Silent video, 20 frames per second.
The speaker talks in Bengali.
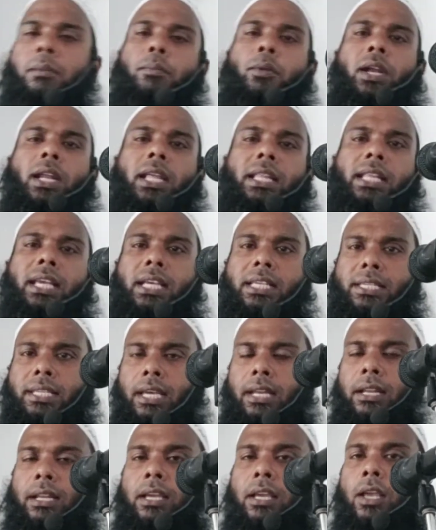বলে
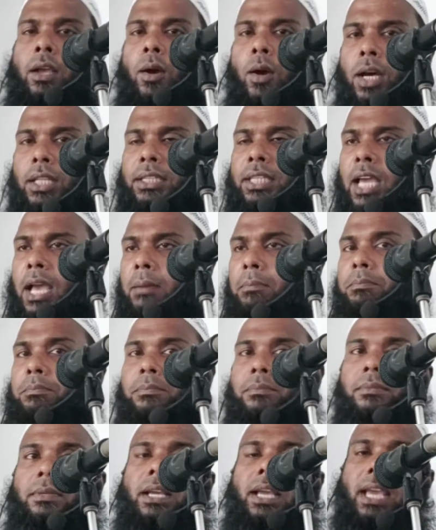দিয়েছেন অতএব
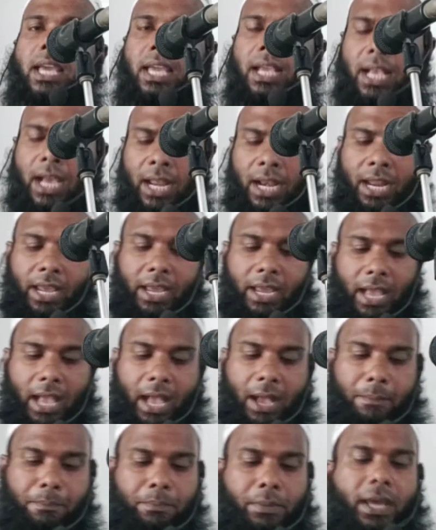এইখানে
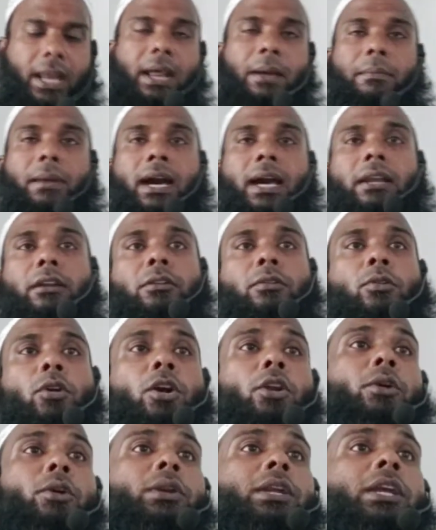আপনার আমার
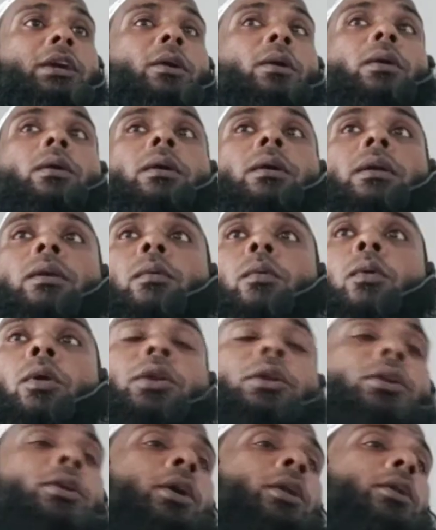করণীয়
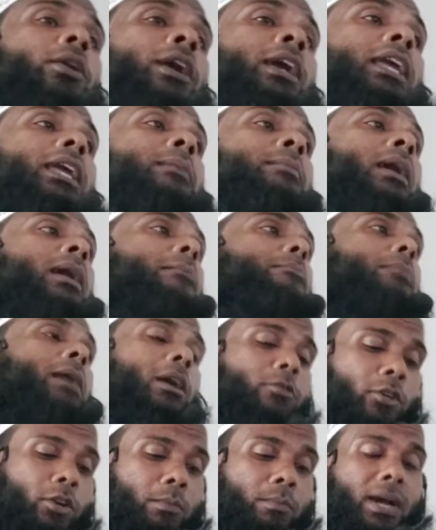অন্য অন্য ইমাম বা
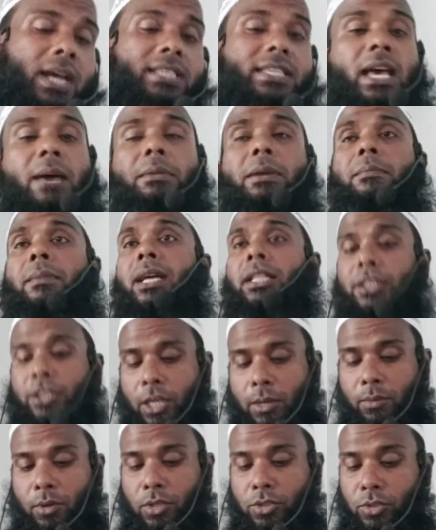কোনো মাঝাবি
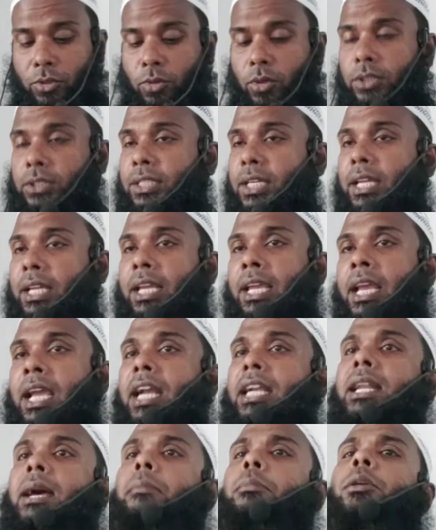হবে উজু করতে গিয়ে
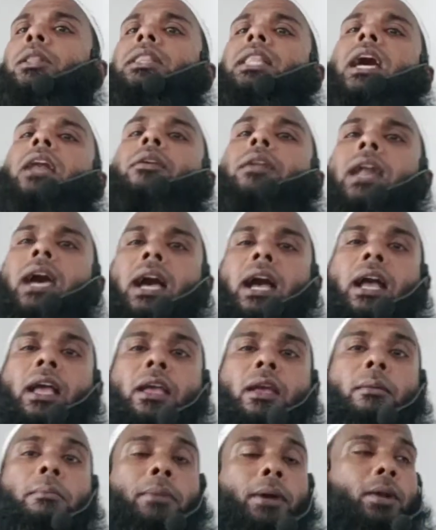এটা ভুল ধারণা
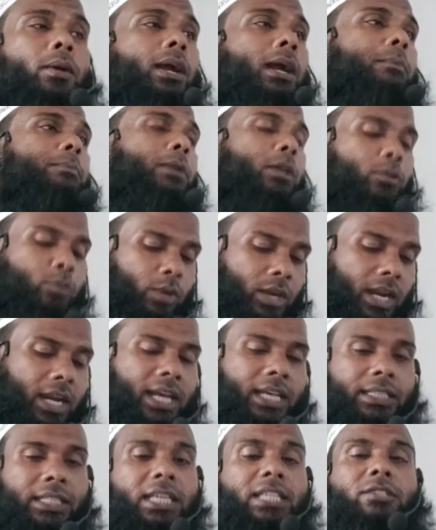বরং আপনি কোরআন
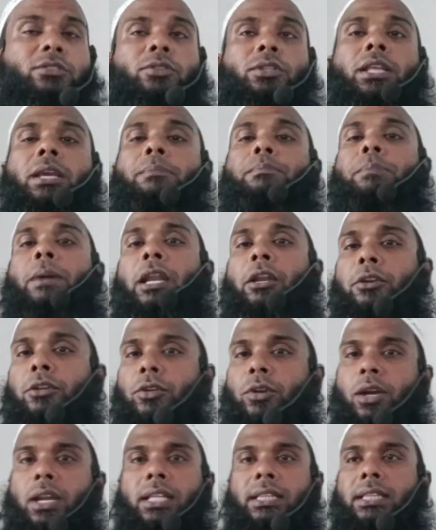হাদিস যদি পালন
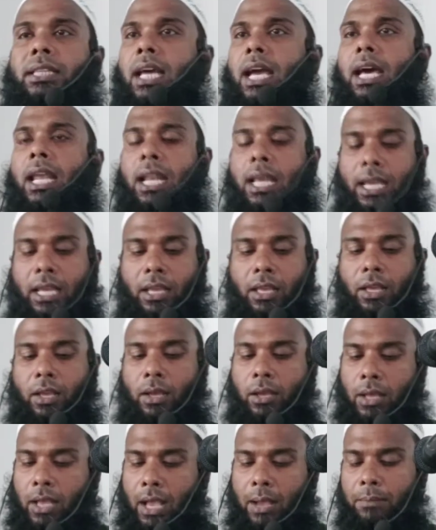করেন তাহলে
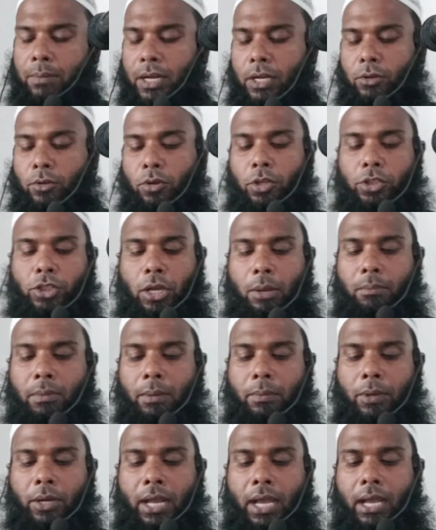আপনার কোনো
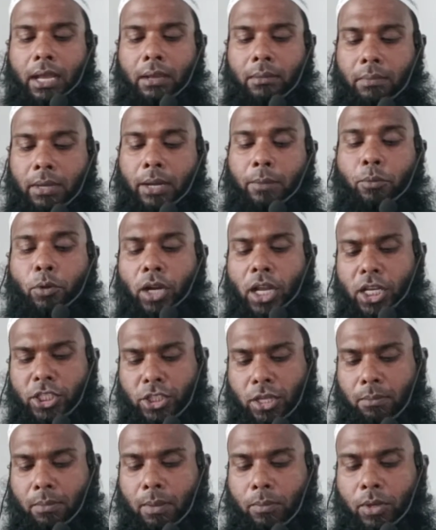সম্ভাবনা মানে ভুলের
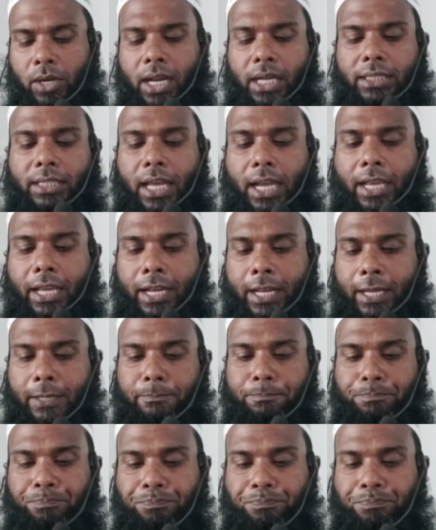সম্ভাবনা আর থাকে না